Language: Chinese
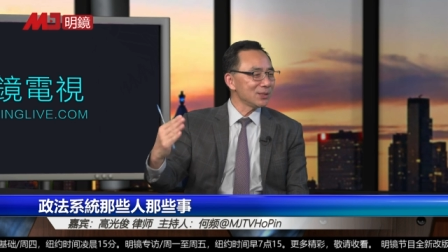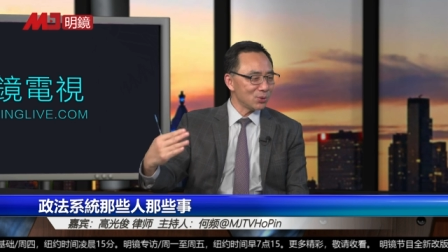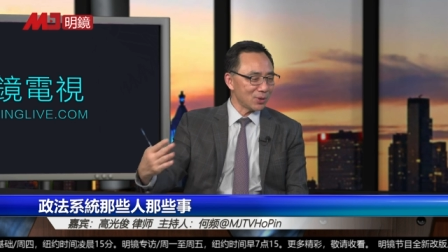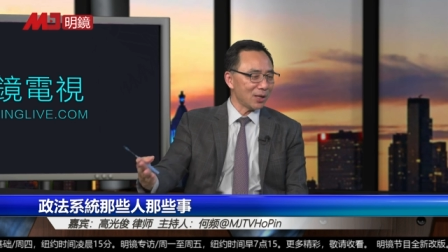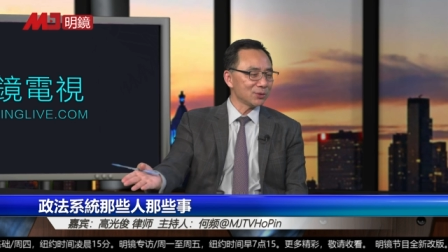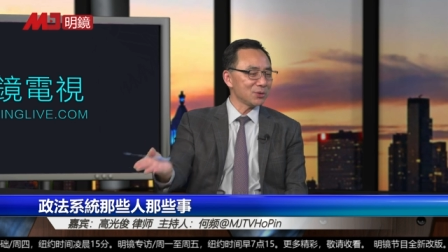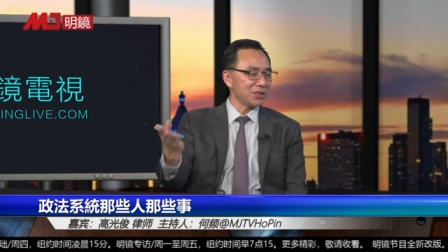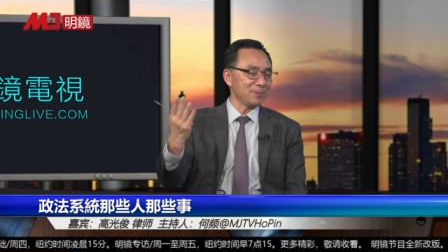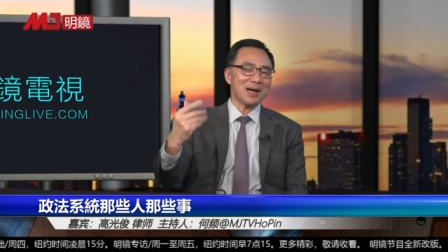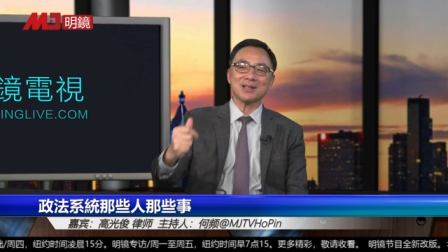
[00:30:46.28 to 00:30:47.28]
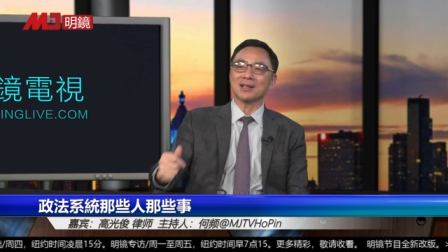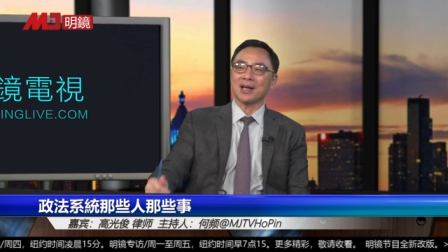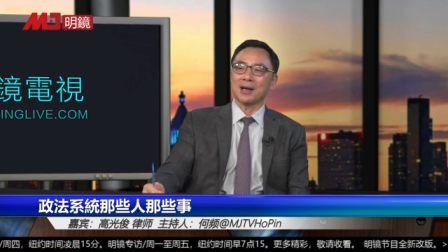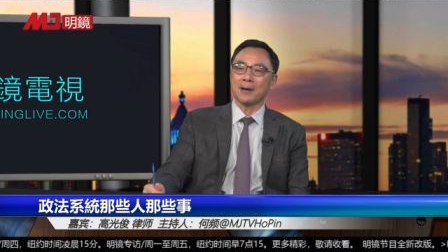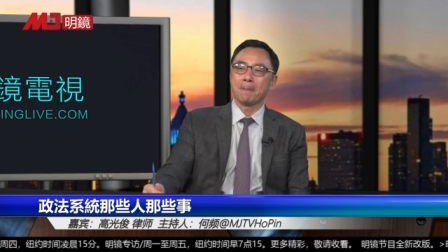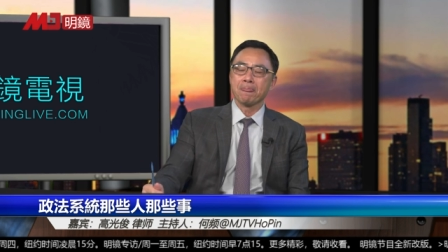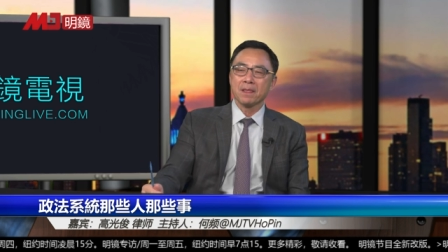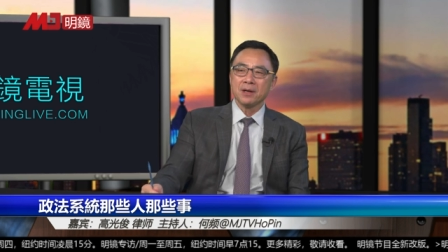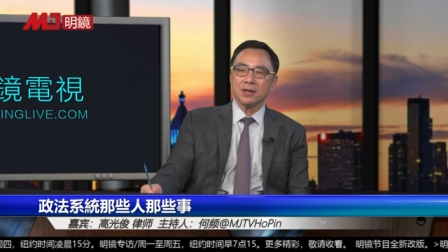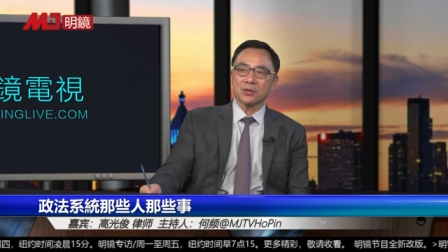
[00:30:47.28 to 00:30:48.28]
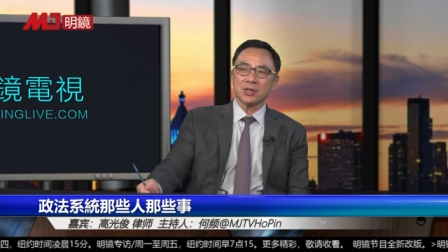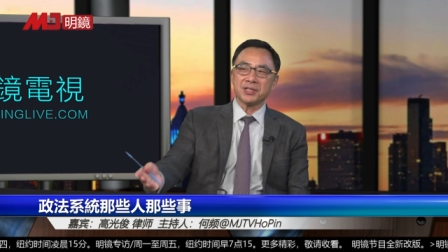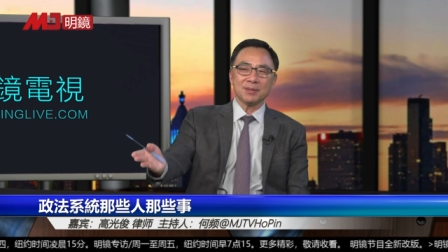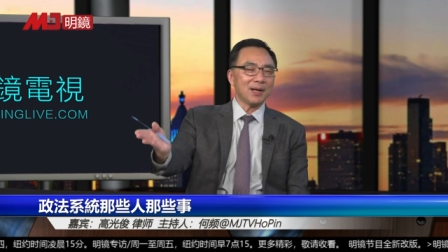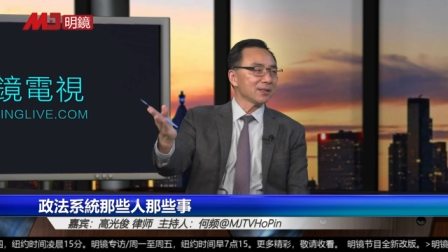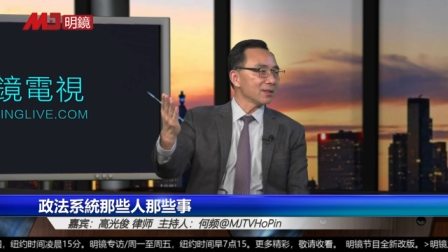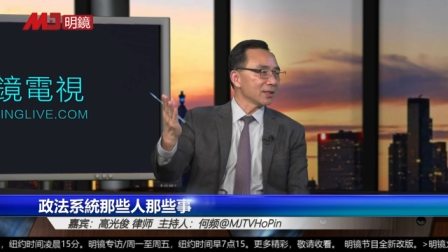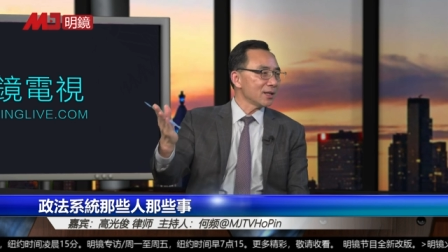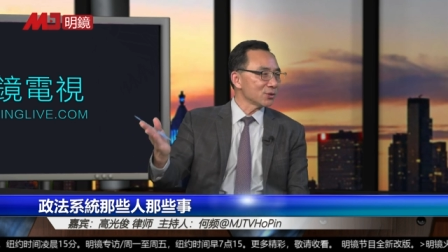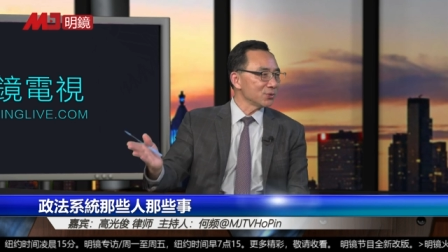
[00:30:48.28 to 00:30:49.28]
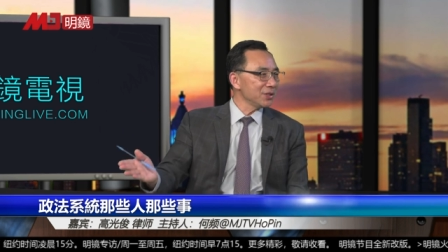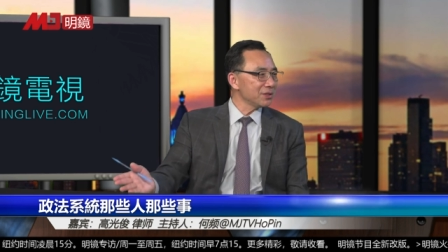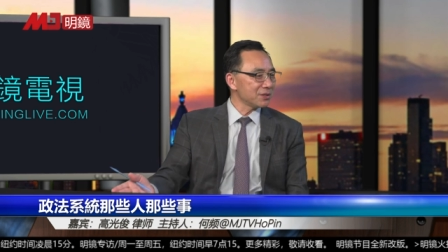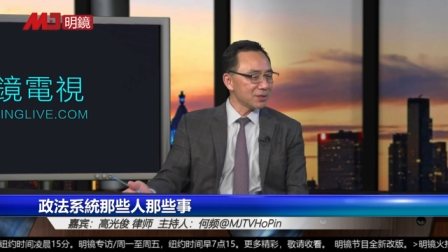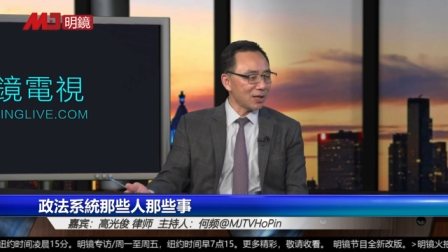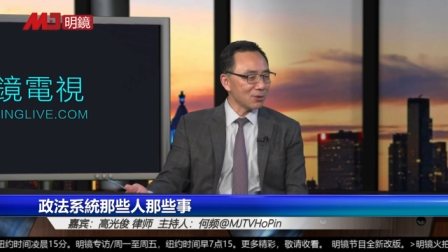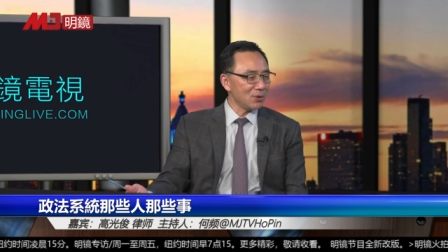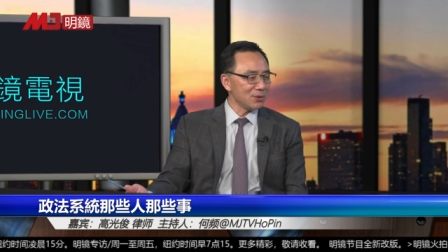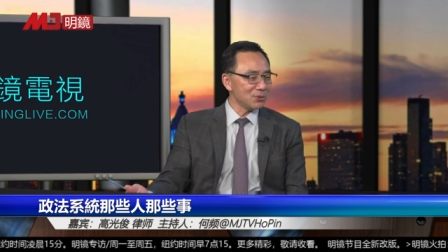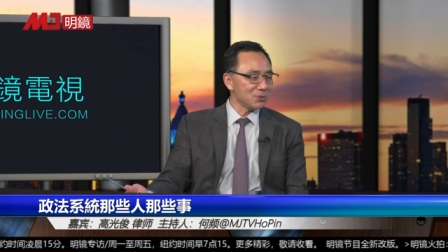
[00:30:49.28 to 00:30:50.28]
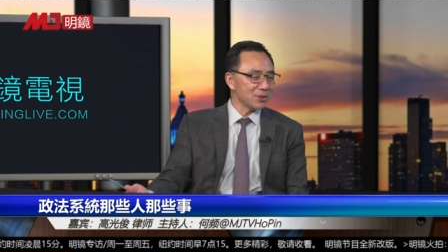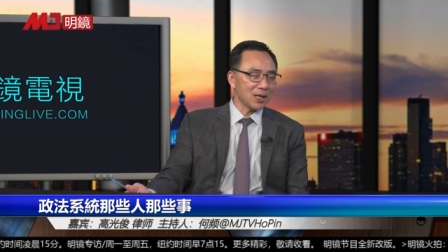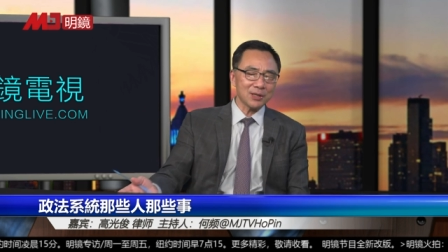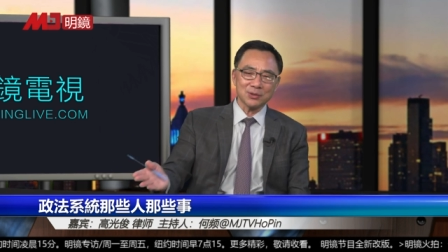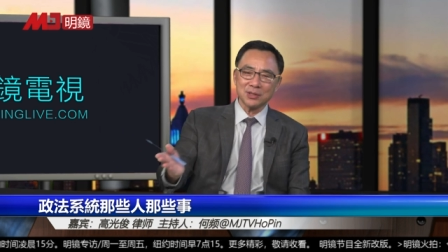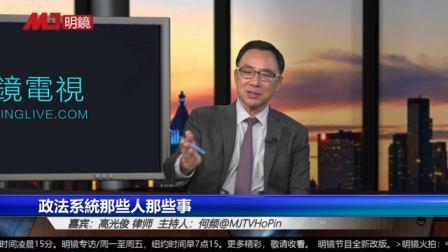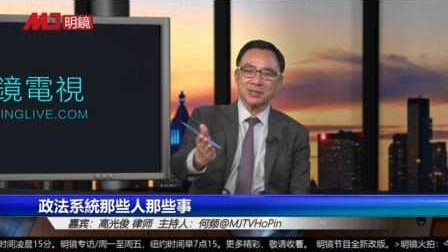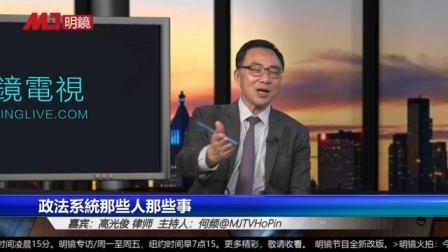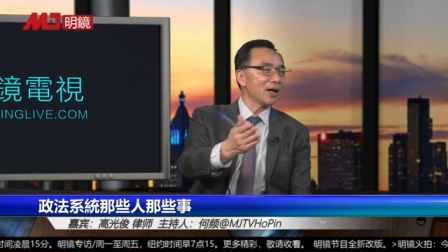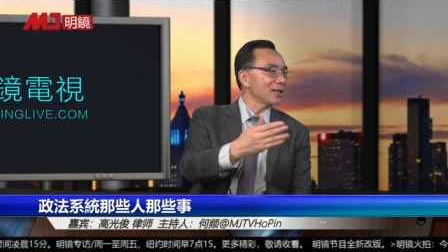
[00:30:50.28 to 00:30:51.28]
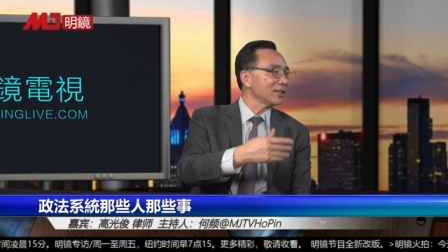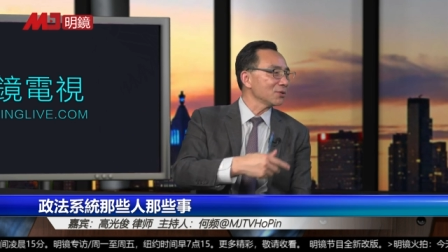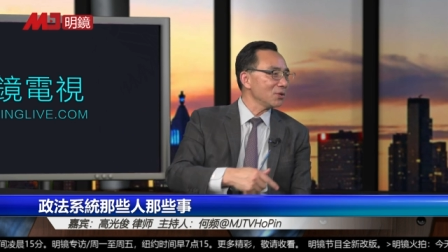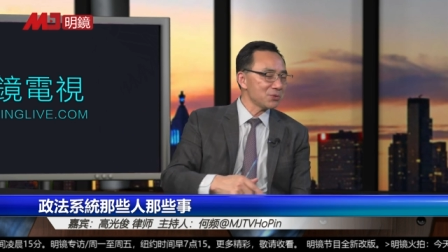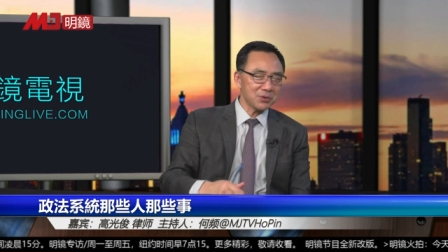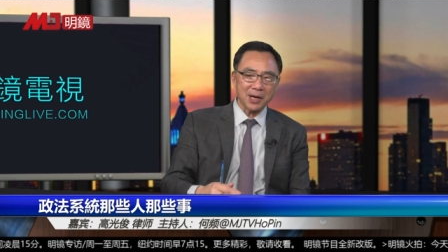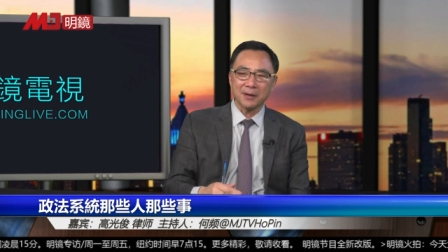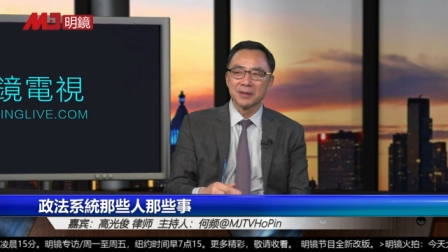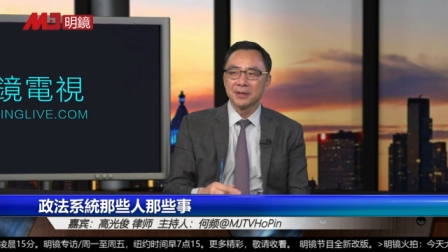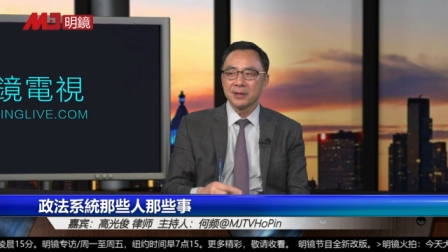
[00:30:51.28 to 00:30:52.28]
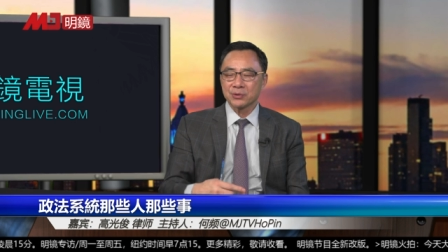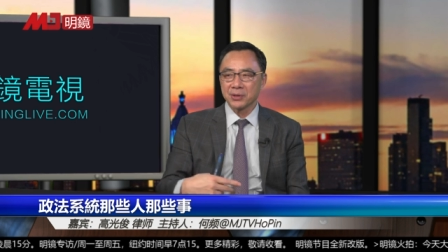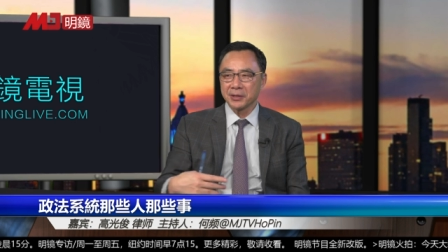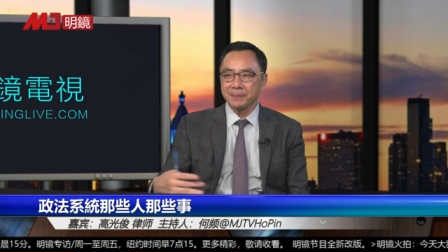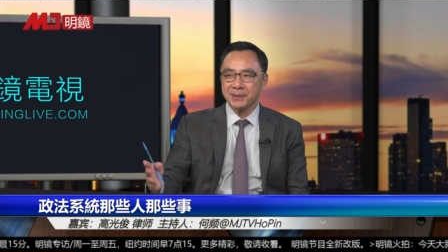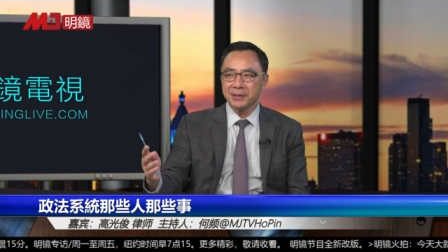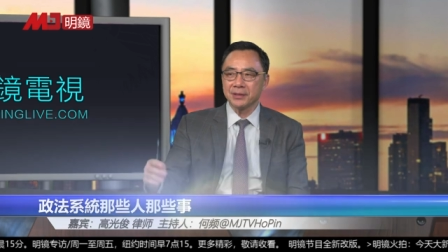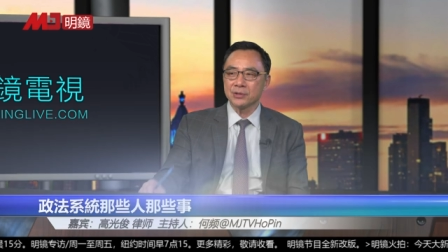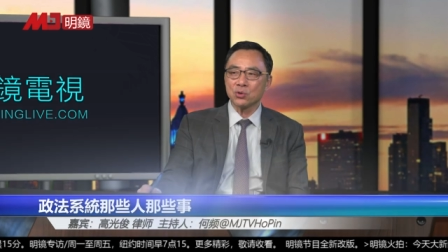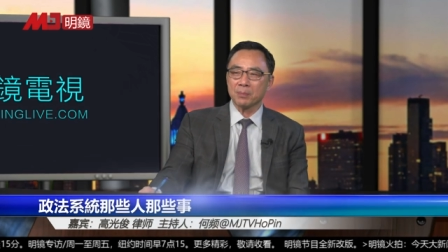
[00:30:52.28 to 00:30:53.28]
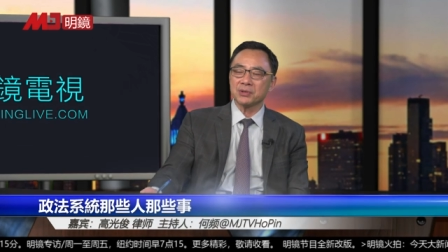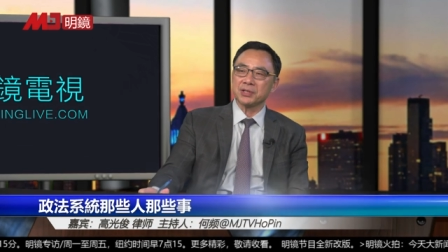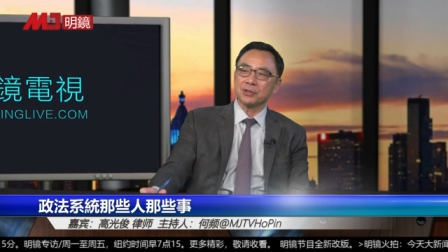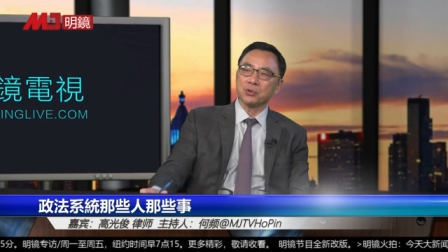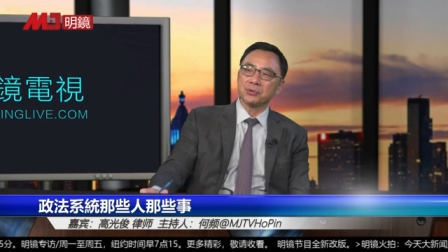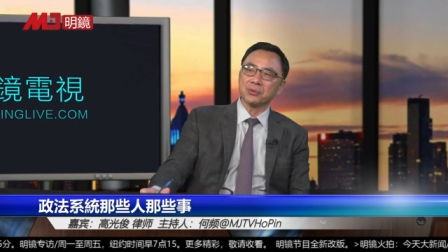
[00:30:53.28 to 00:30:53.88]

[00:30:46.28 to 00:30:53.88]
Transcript: 去，然后都提拔上来了。 有的提拔到，你看重庆市当公安局局长，有的就是上海市当公安局长，所以一批人全部都提过去。